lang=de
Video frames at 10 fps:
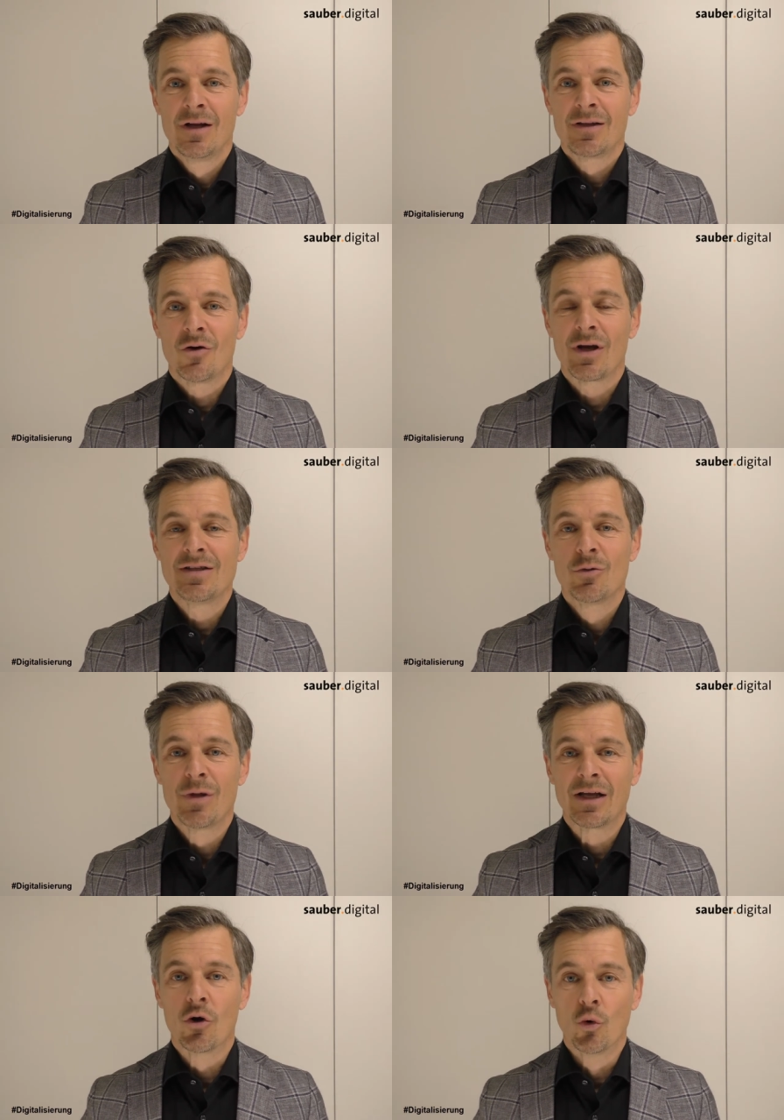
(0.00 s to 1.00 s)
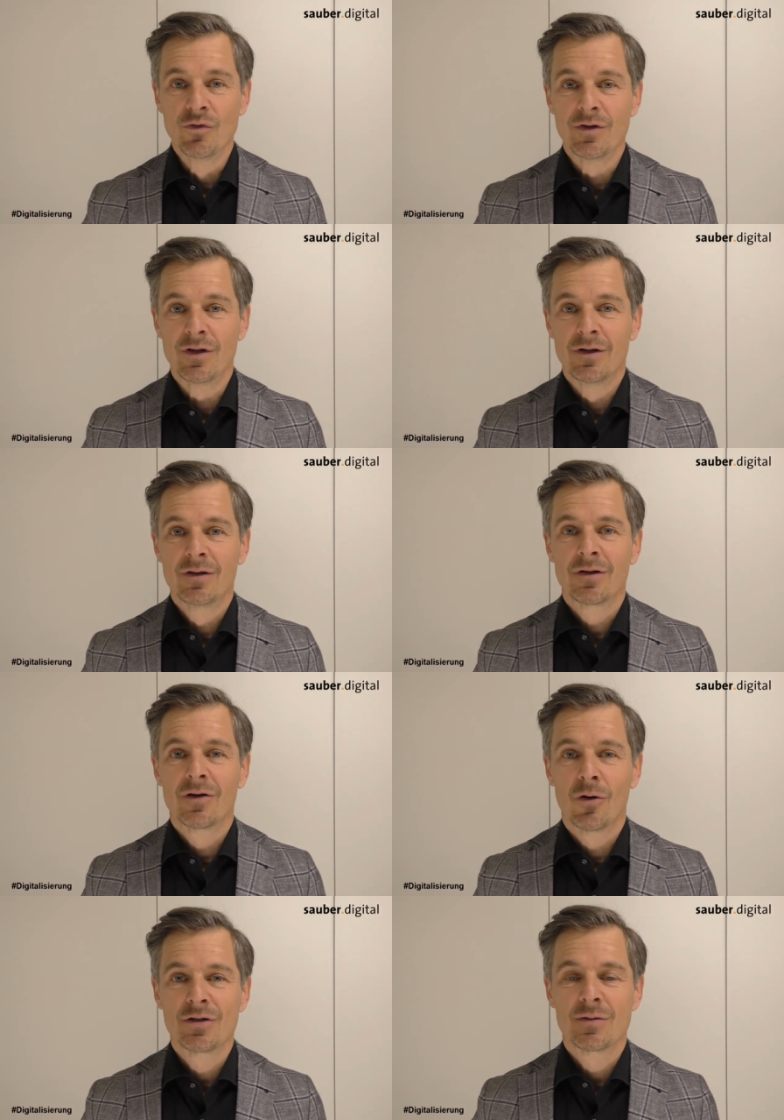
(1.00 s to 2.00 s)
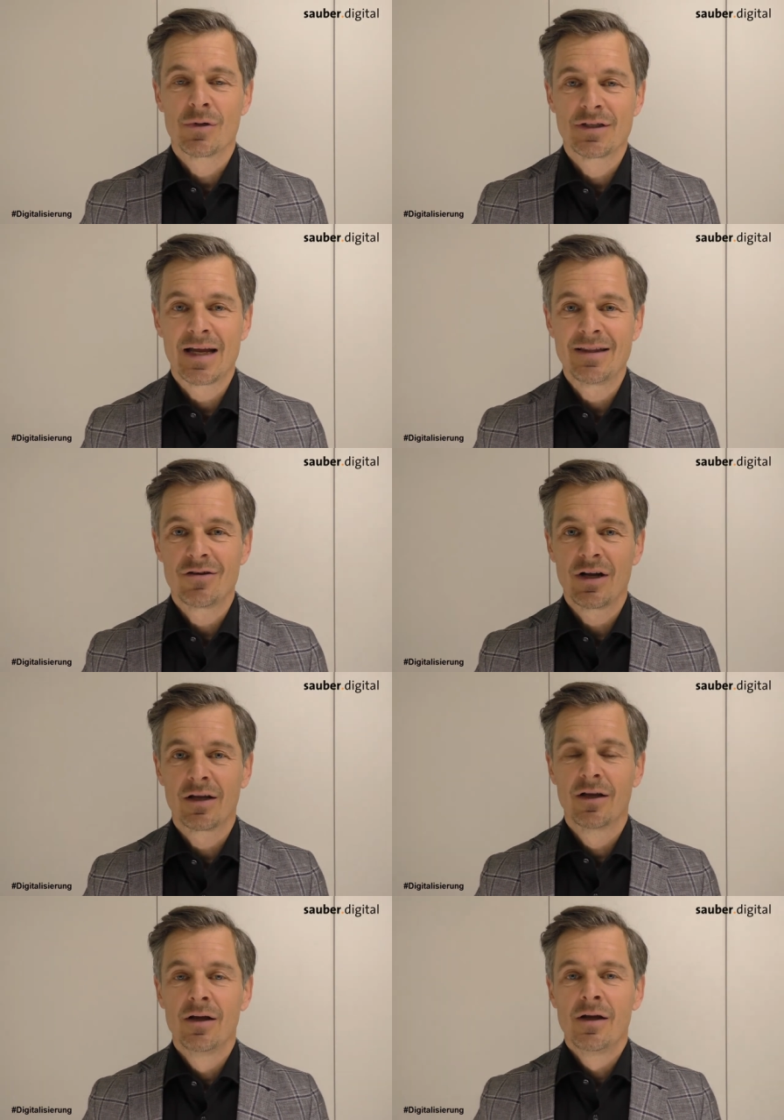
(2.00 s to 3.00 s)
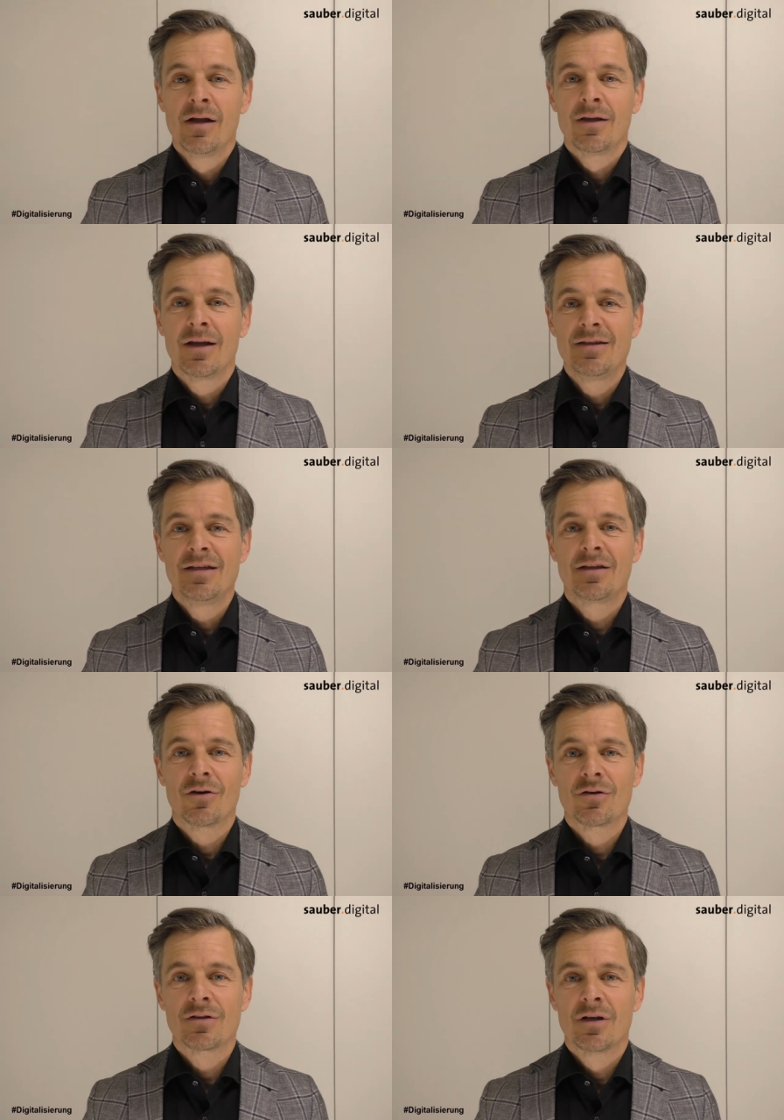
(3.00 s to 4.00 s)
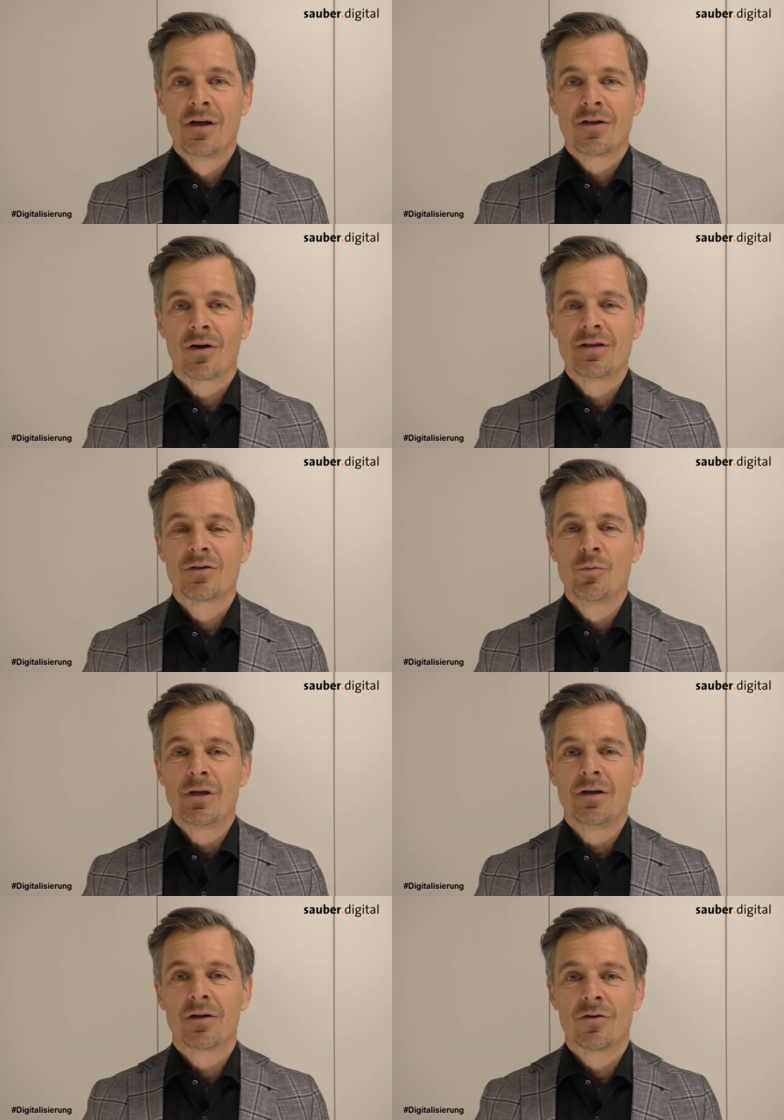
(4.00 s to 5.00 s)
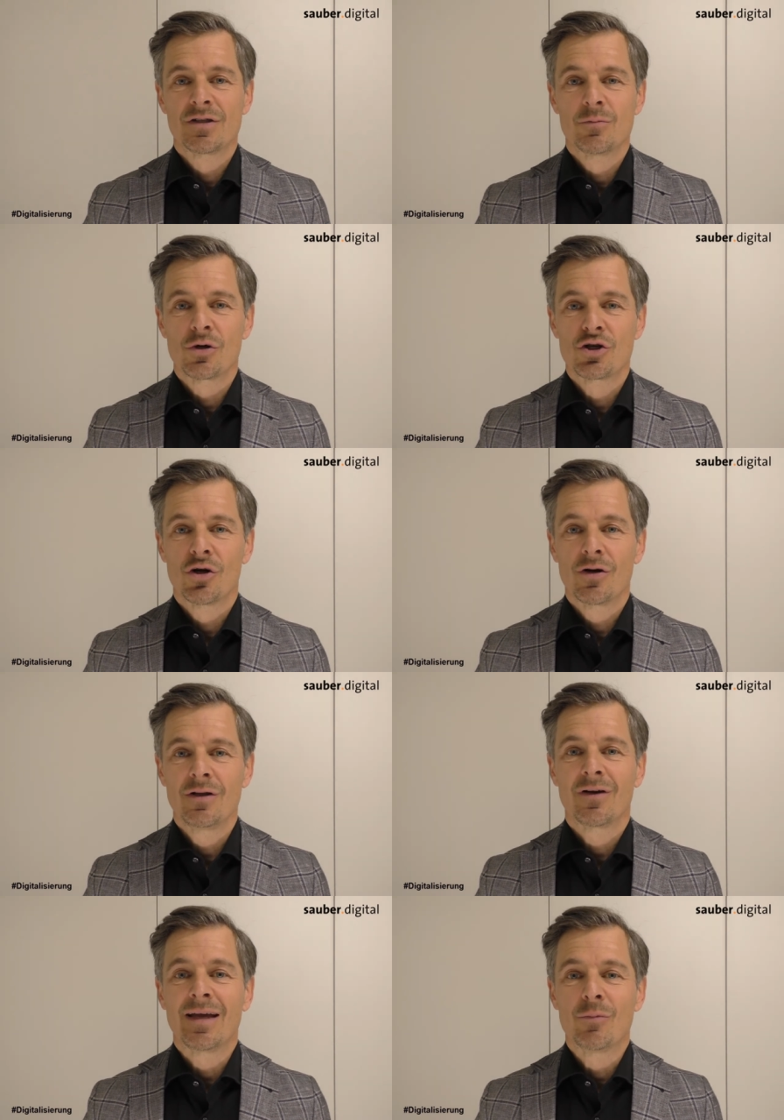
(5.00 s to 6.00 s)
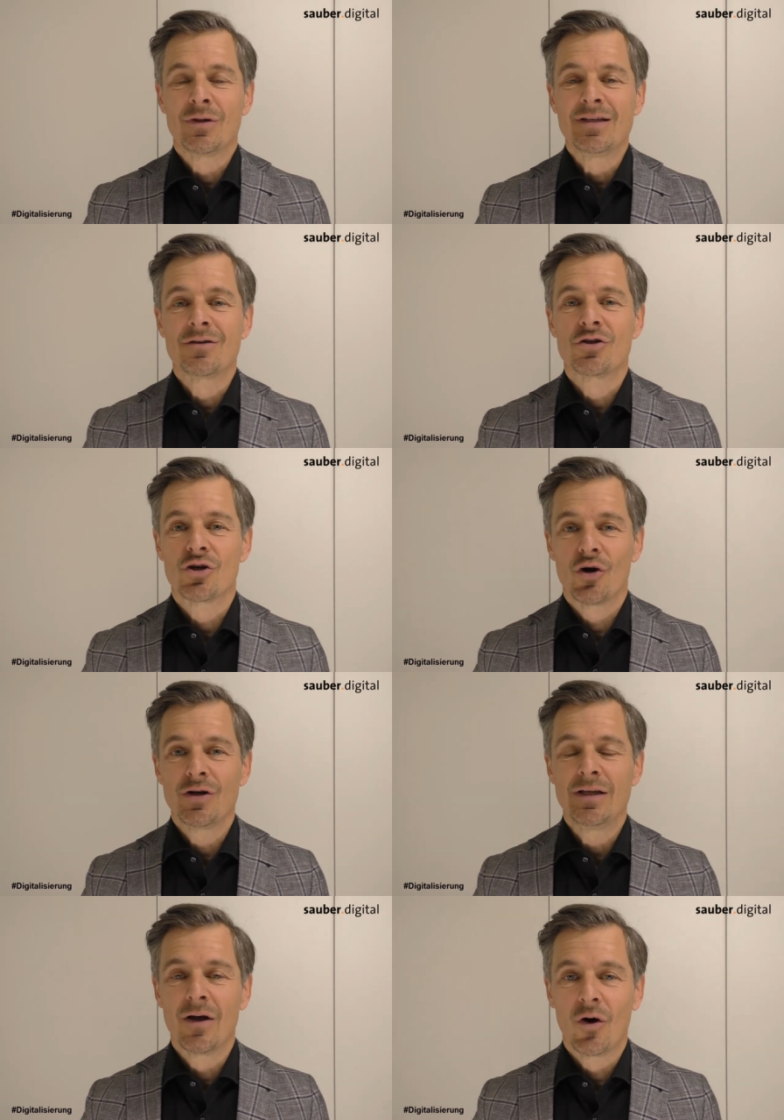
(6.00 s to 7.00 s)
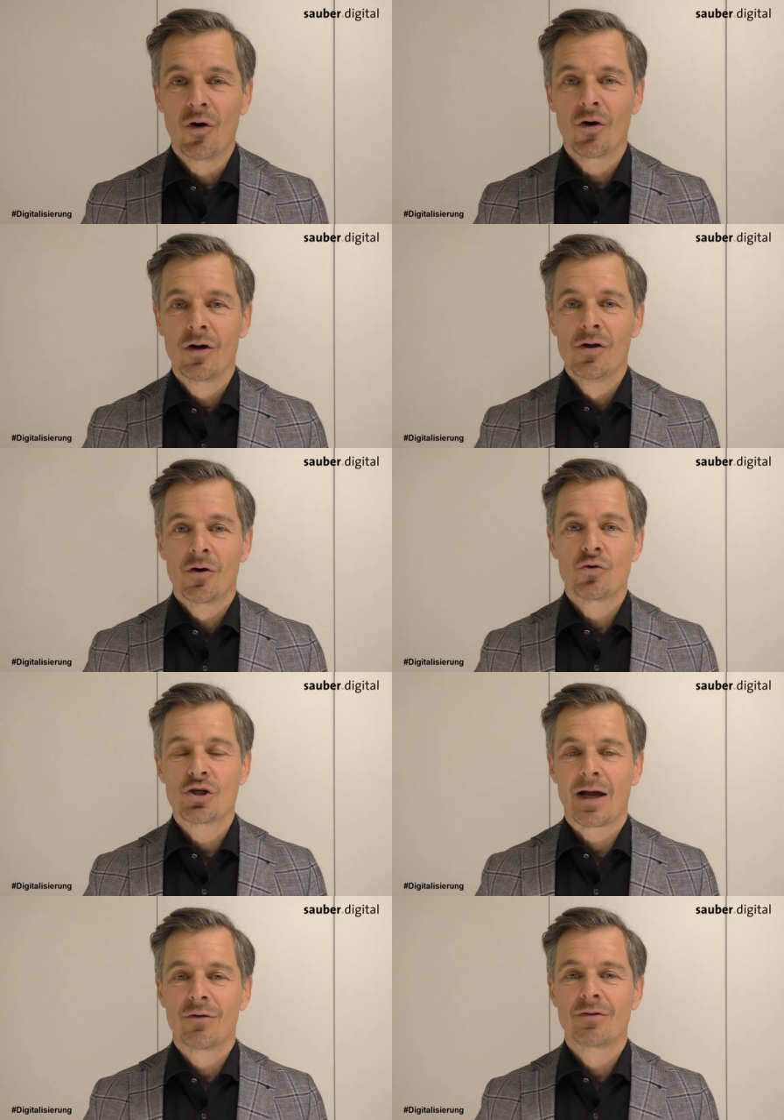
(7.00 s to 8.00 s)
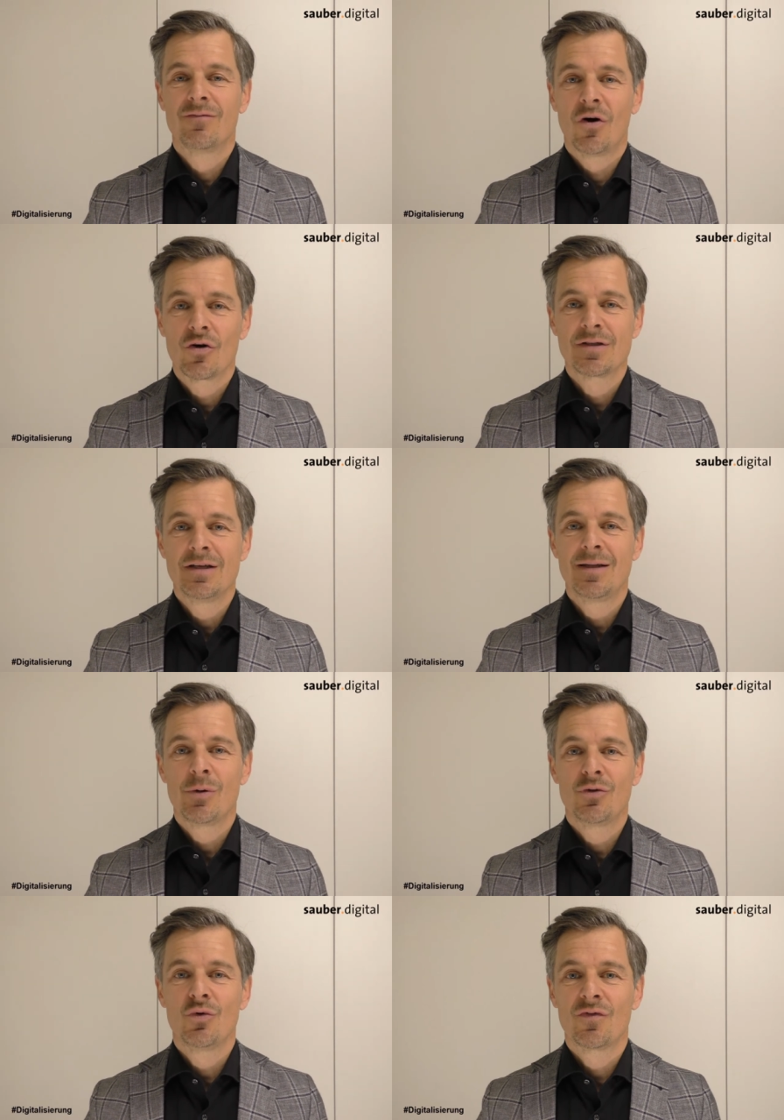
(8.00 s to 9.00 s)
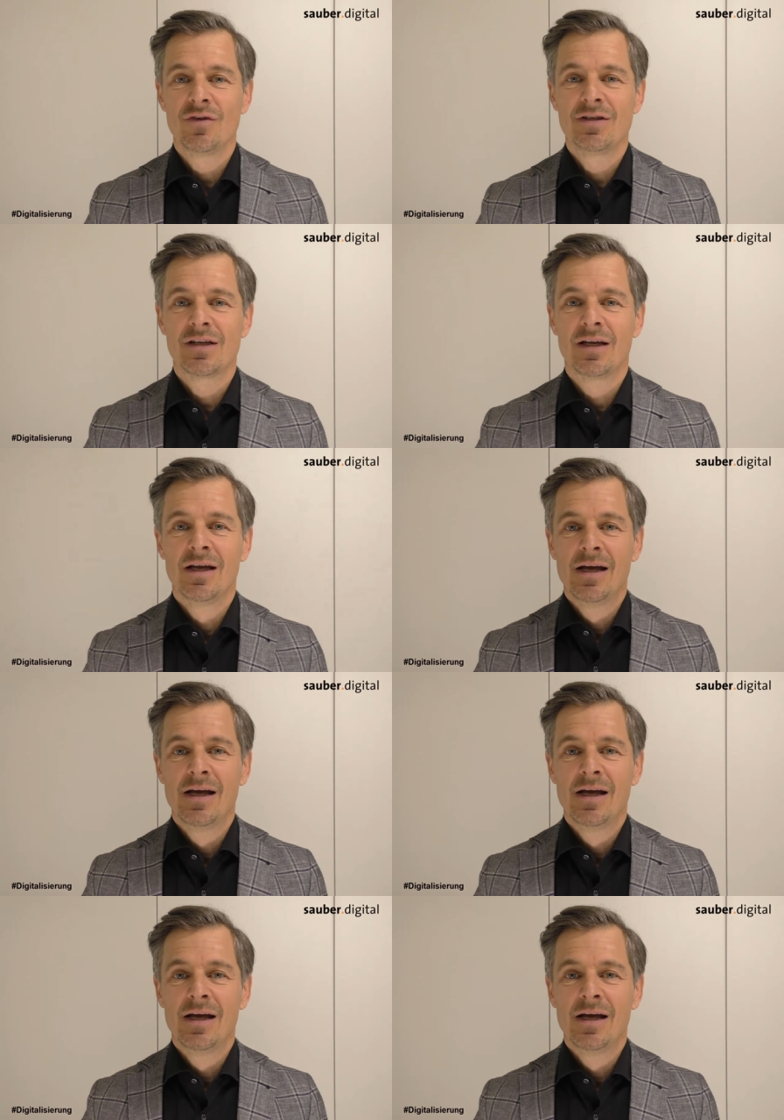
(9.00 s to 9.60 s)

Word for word: da geht es um den Kunden. Customer-centric nennt sich das, da geht es um die Customer Journey, da geht man dieser Journey nach und schaut, was sind die Bedürfnisse